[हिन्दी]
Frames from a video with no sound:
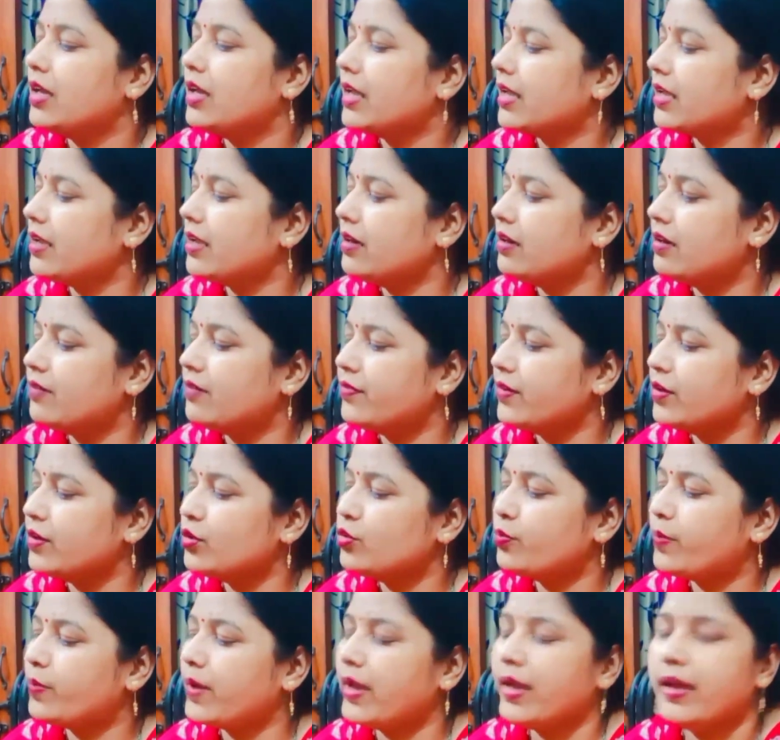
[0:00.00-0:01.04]
लेकिन
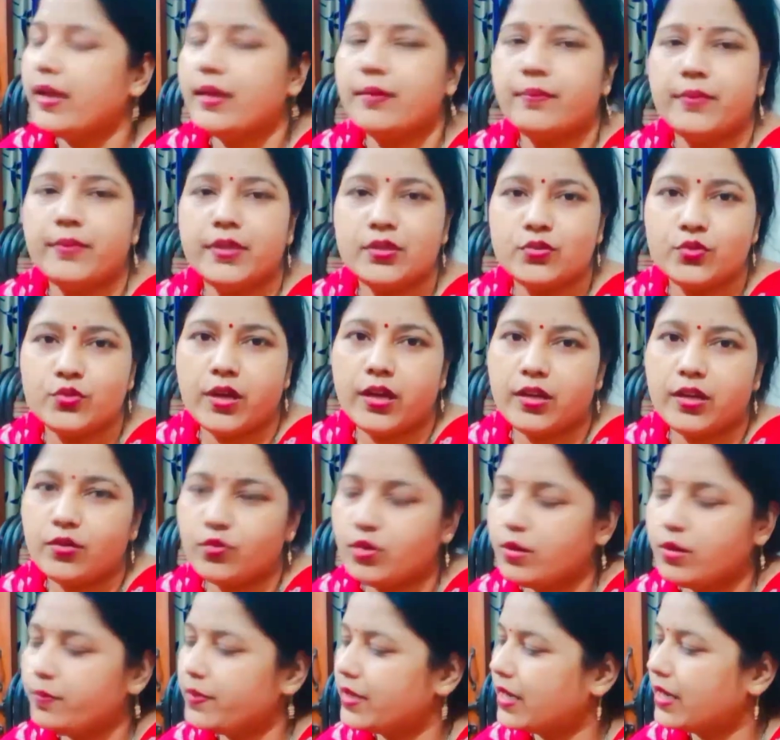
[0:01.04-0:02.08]
फिर दोपहर में जो है
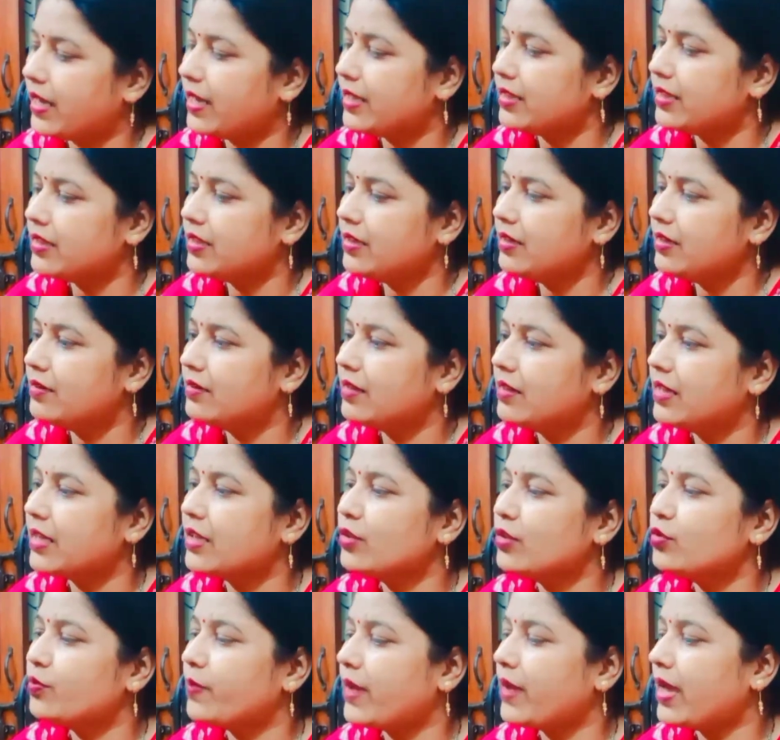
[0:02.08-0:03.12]
इन्होंने बनाए थे
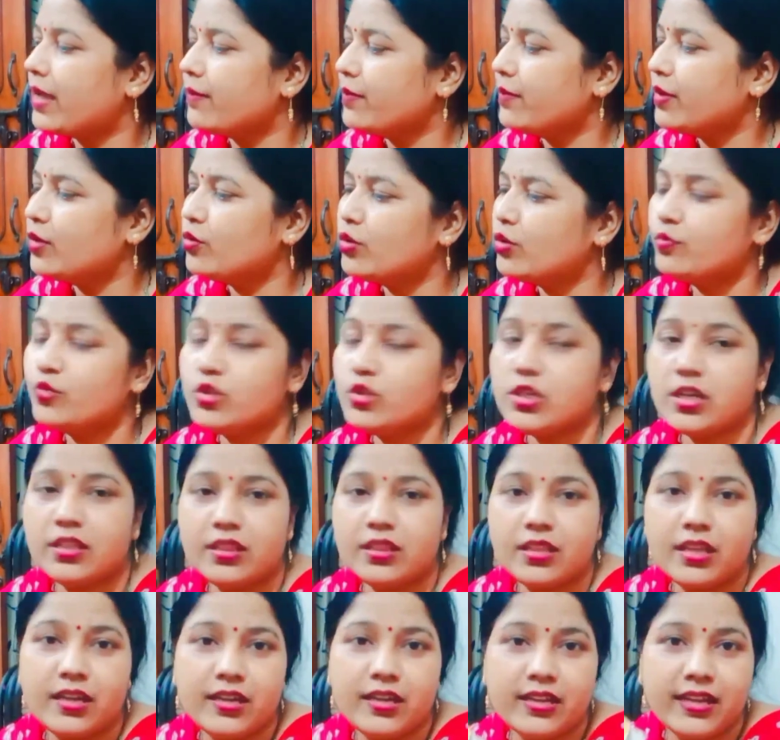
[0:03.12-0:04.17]
लेकिन दोपहर में इन्होंने मुझे
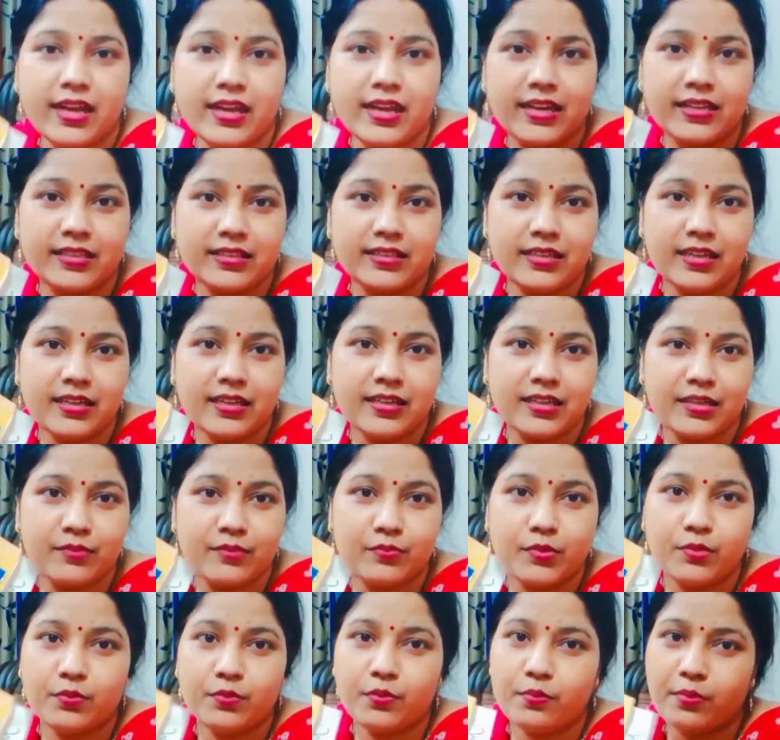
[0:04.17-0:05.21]
अंदर नहीं आने दिया
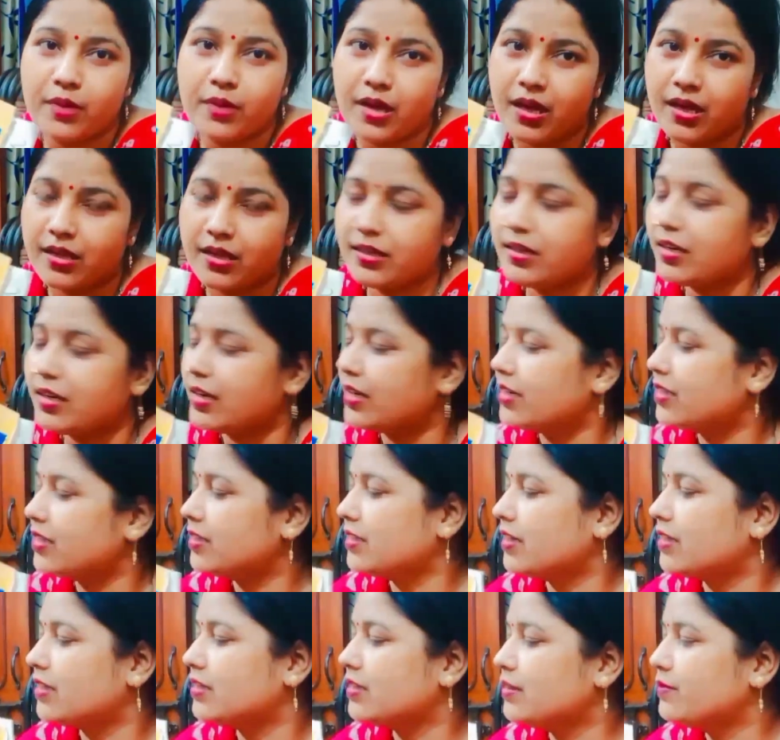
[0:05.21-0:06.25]
गर्मी में बाहर ही
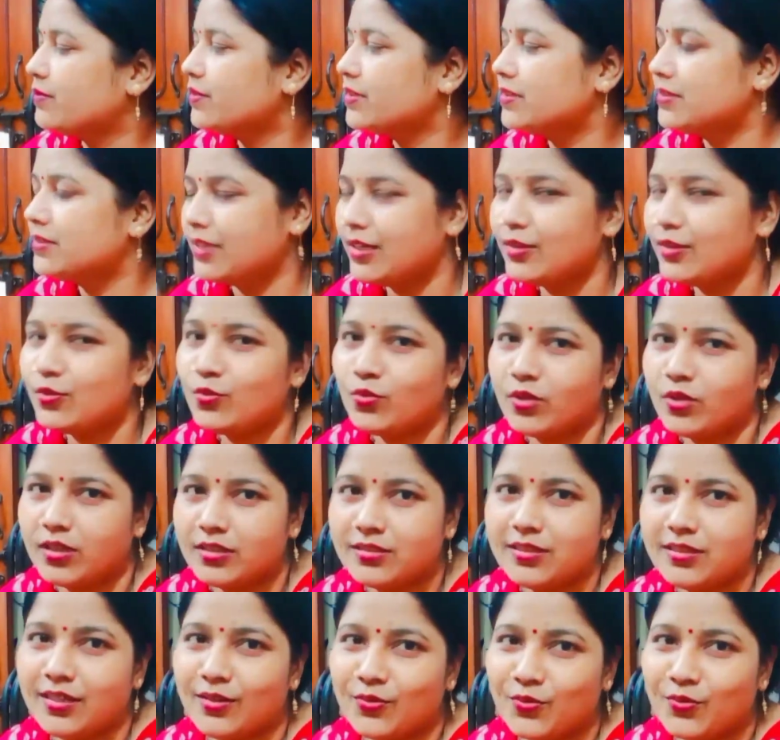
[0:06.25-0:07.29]
रहने दिया था बस ये
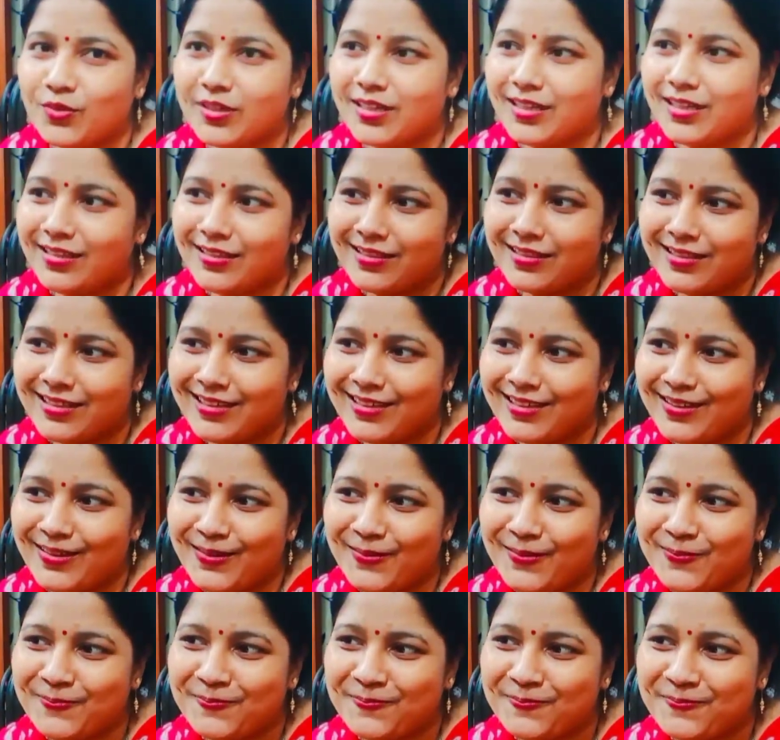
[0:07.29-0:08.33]
थोड़ा सा इन्होंने गलत
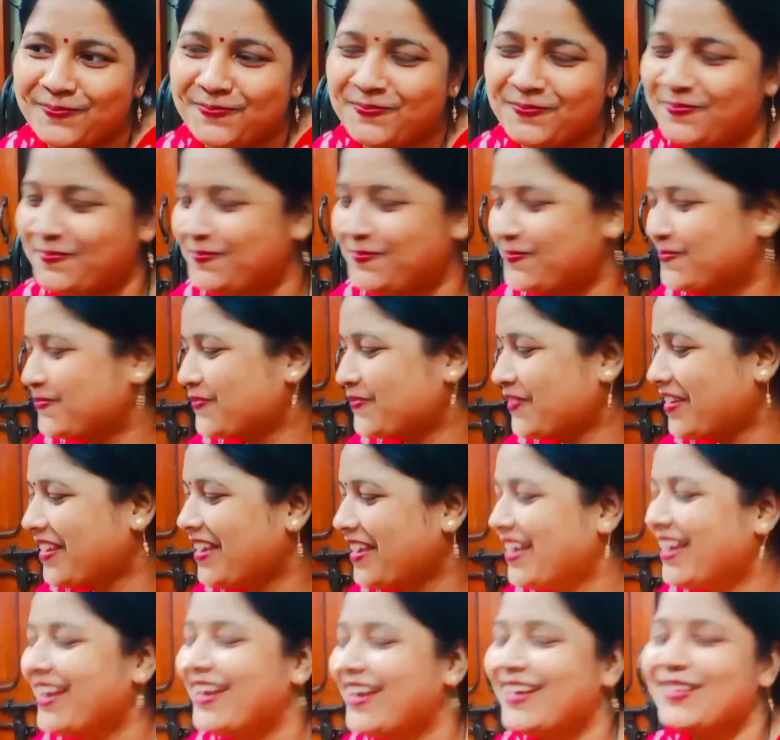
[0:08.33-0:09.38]
किया
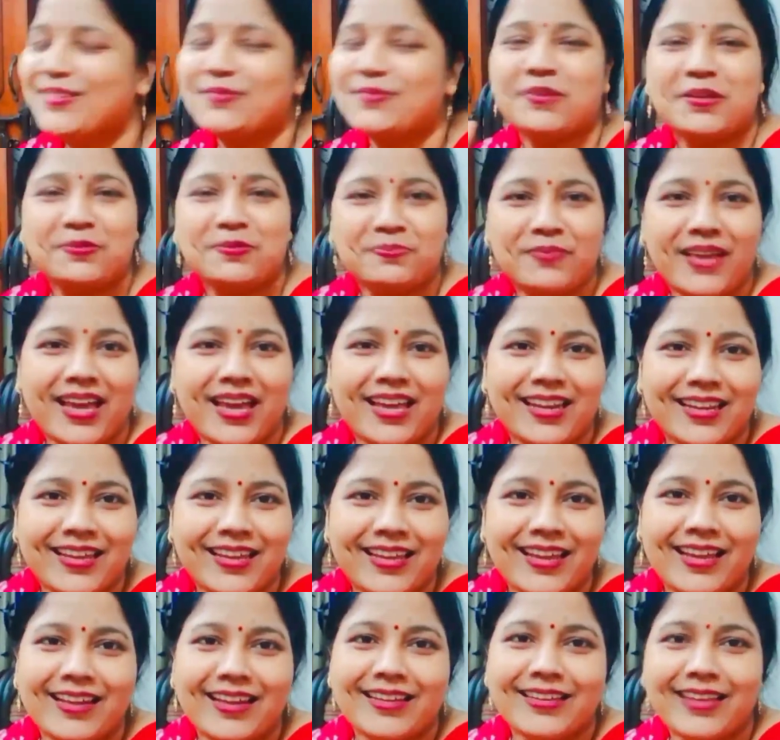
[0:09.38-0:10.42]
बहुत
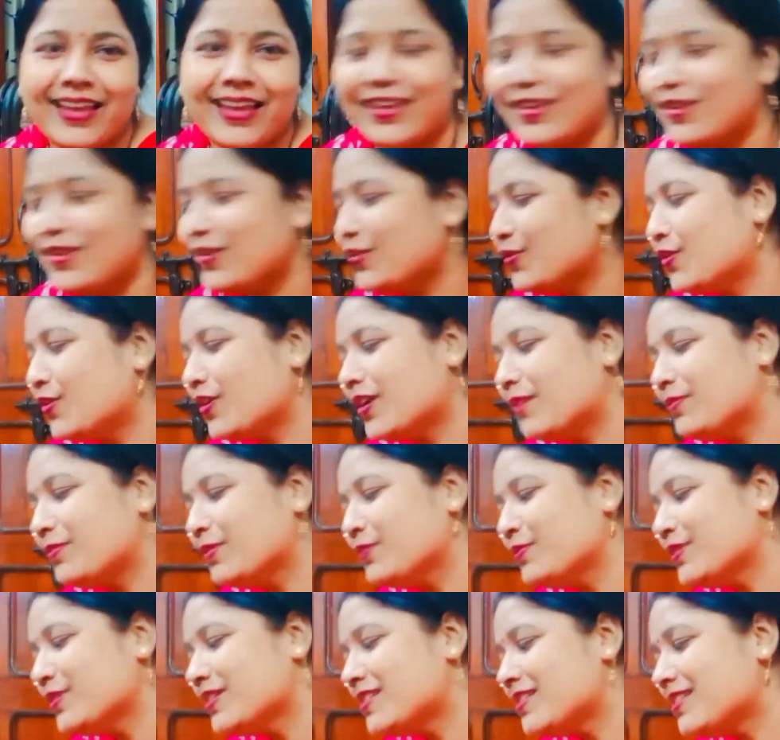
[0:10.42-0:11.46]
प्यारे हैं थैंक यू और
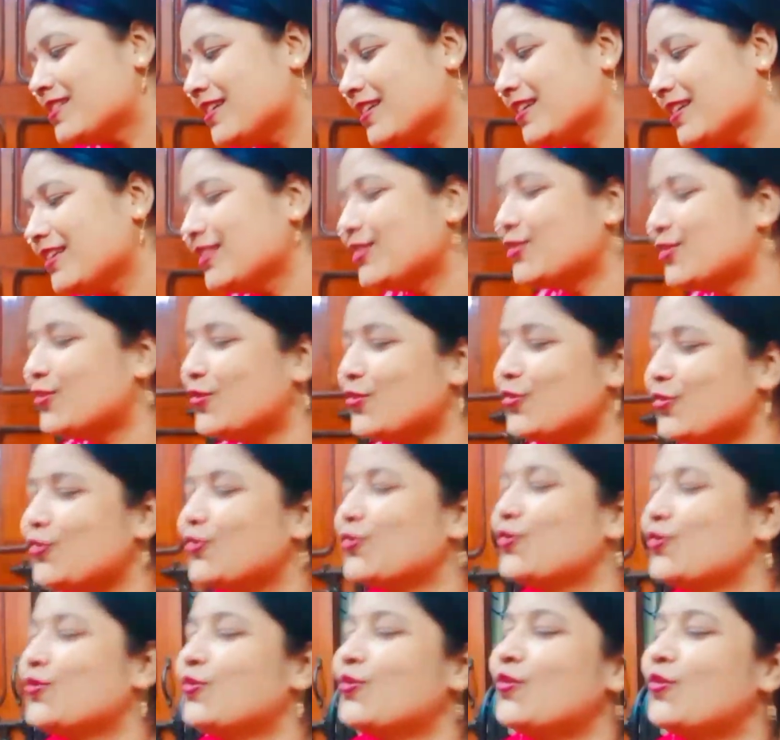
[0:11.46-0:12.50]
अभी मिष्टी
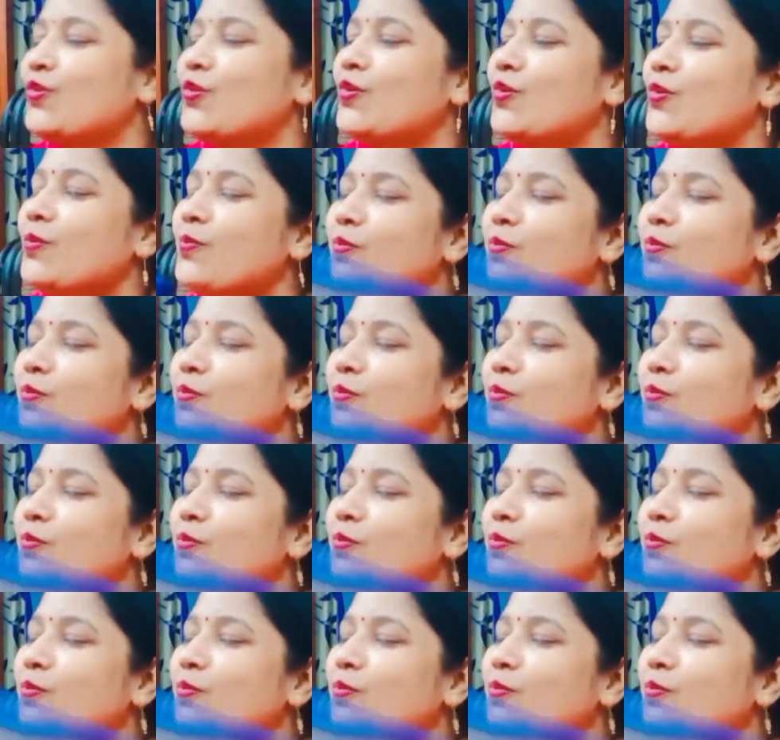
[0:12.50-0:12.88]
दोनों को